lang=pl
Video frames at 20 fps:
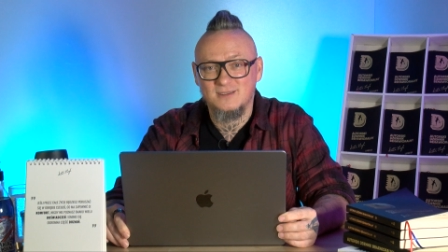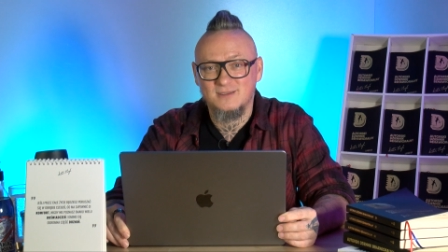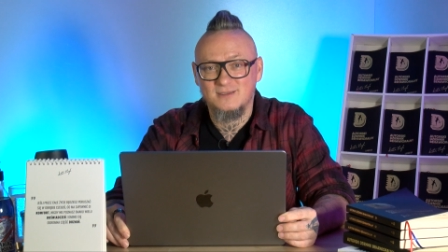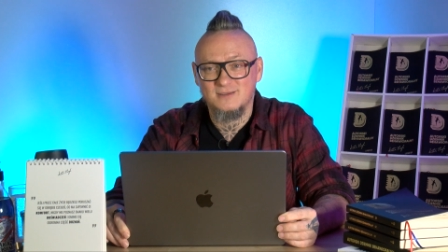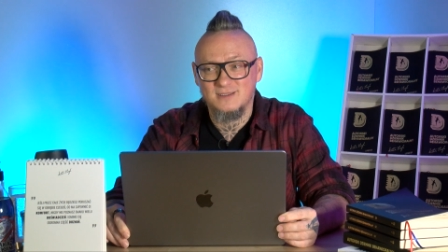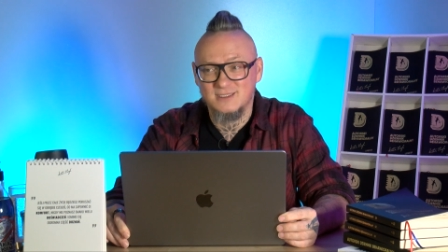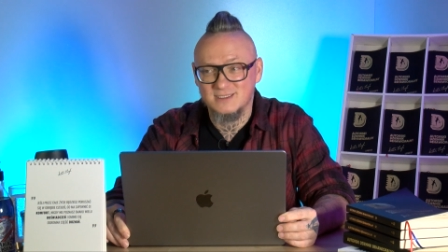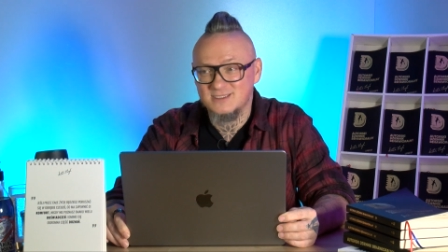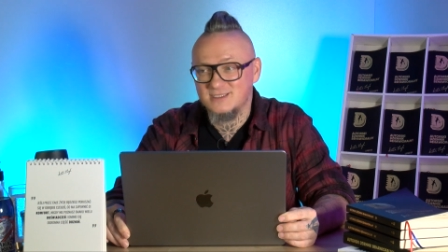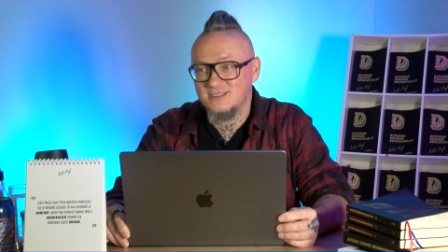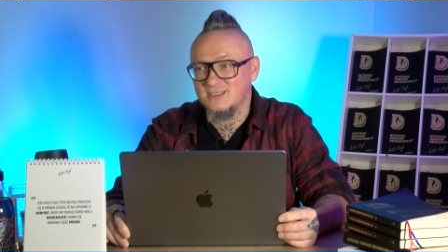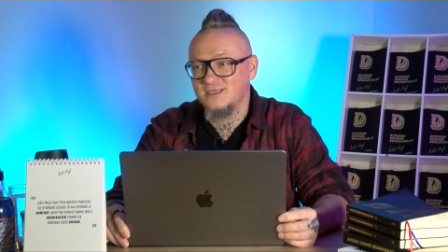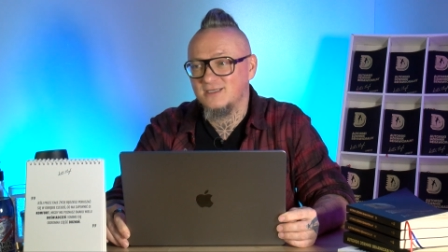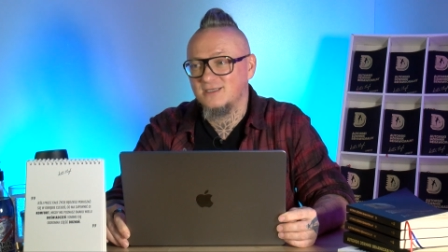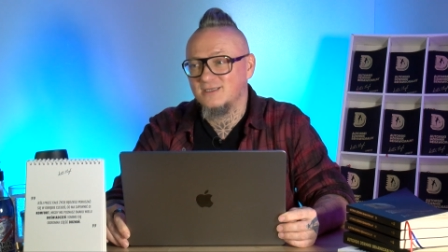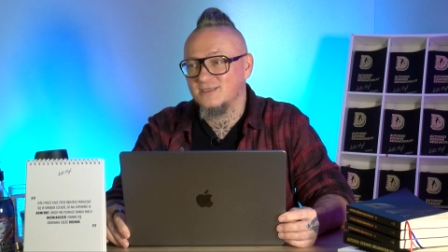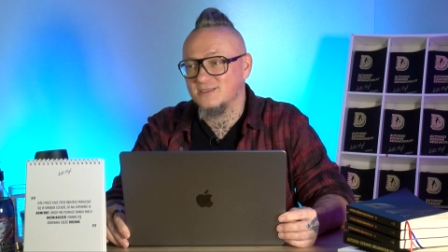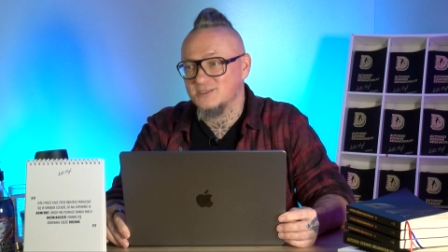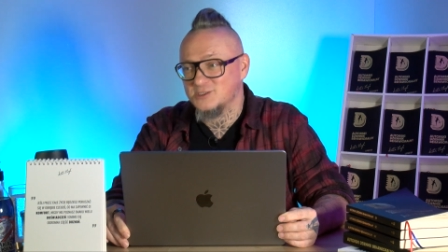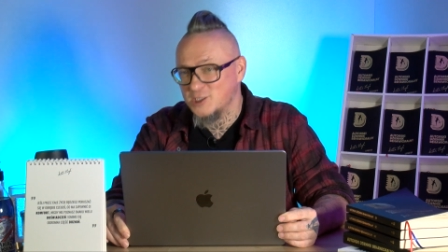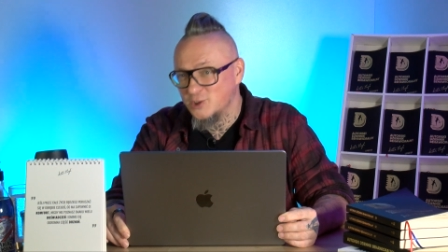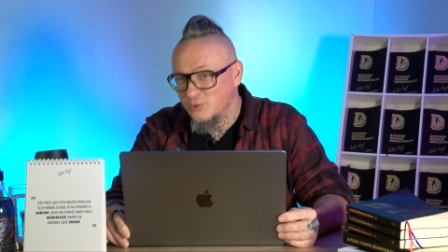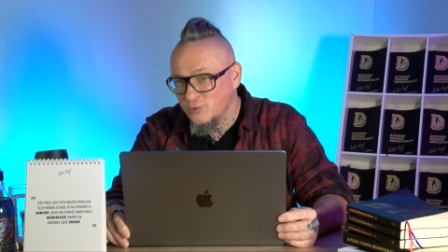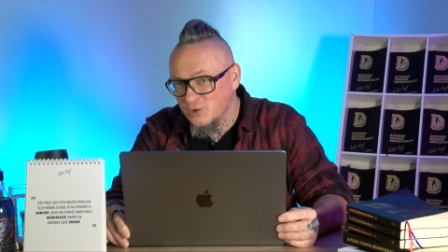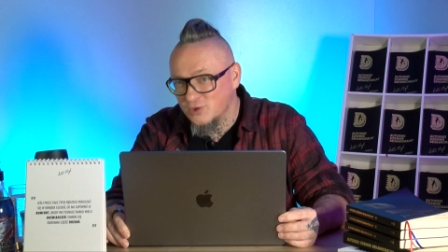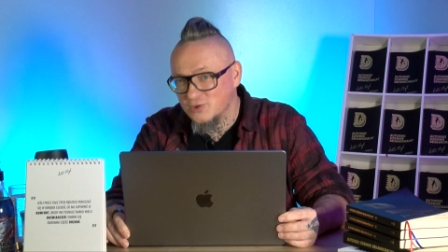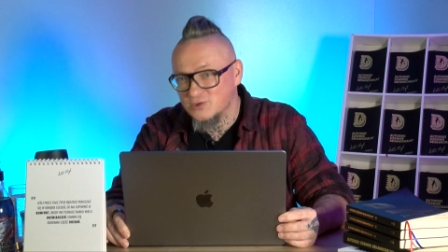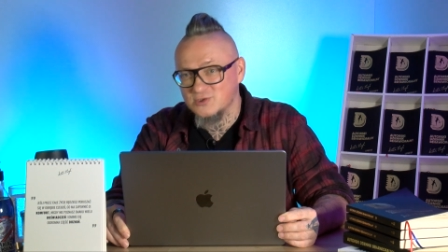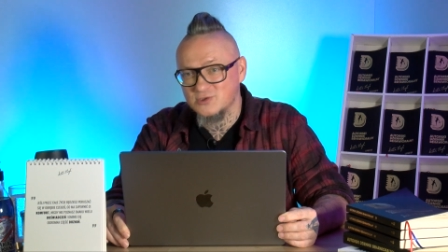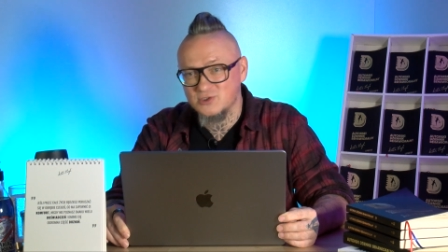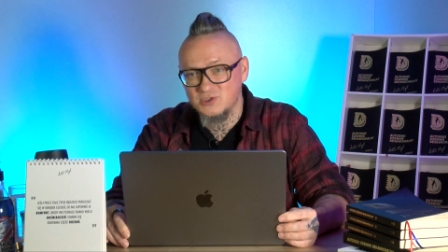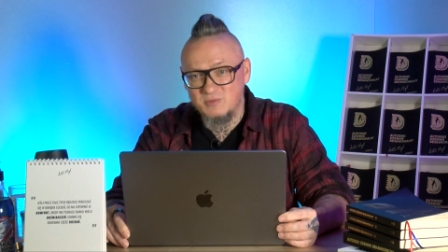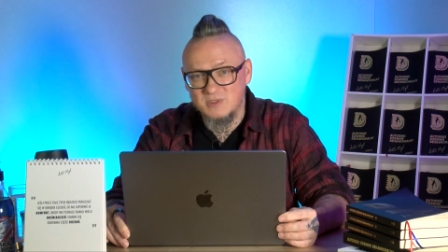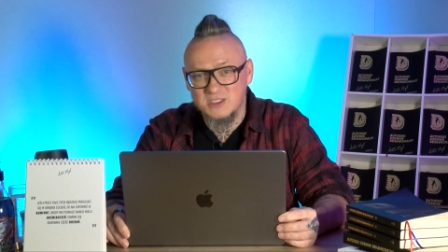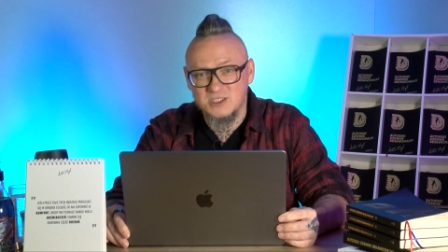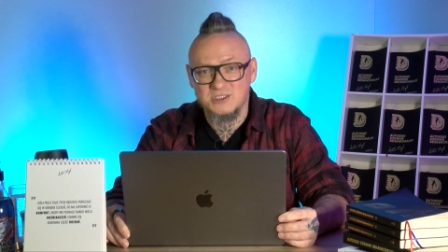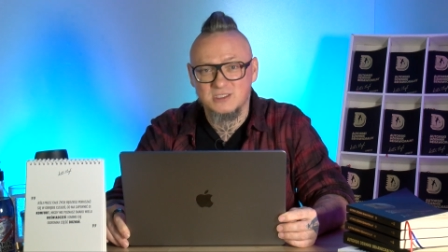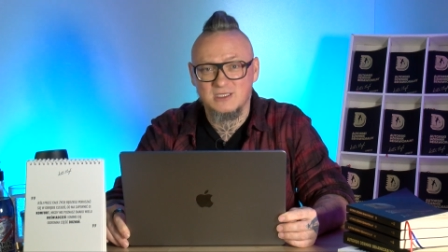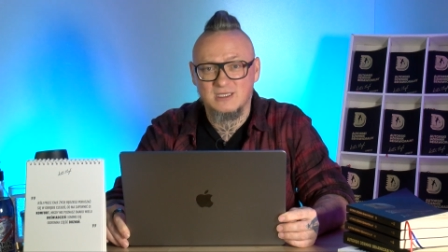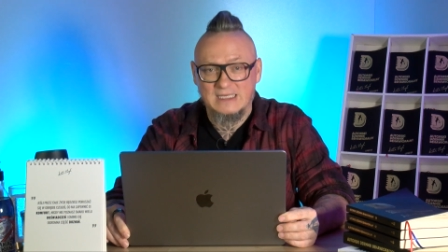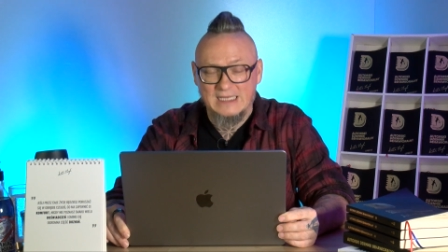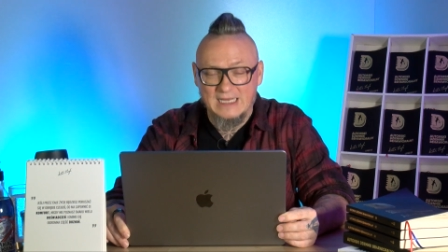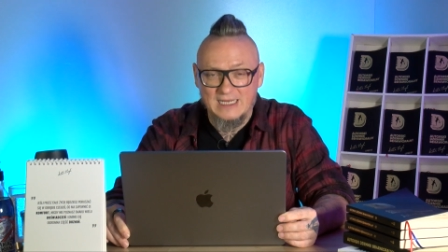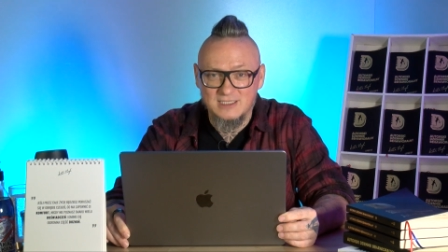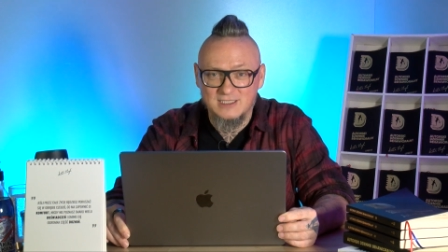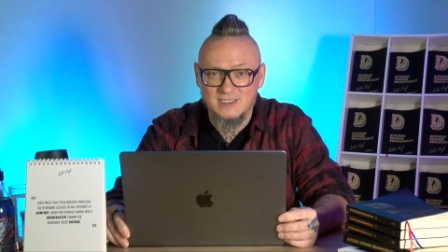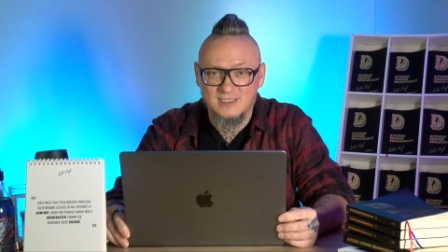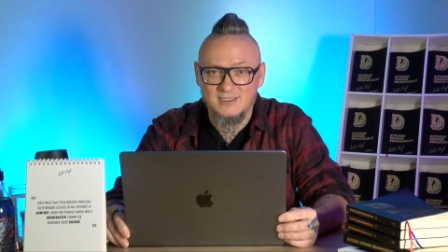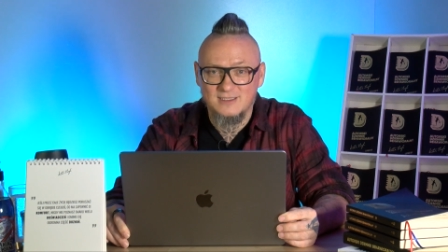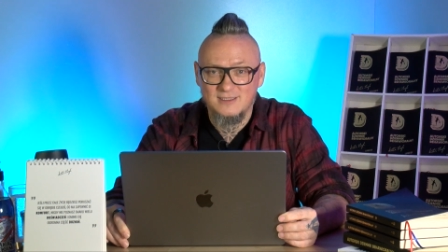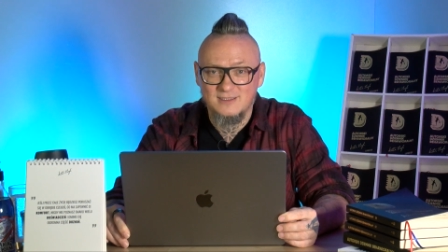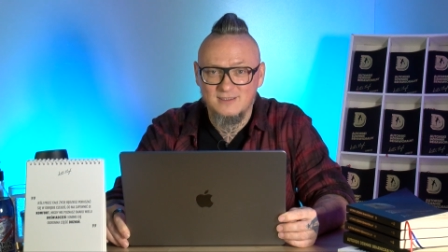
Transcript: jest żenująco śmiesznie tanie,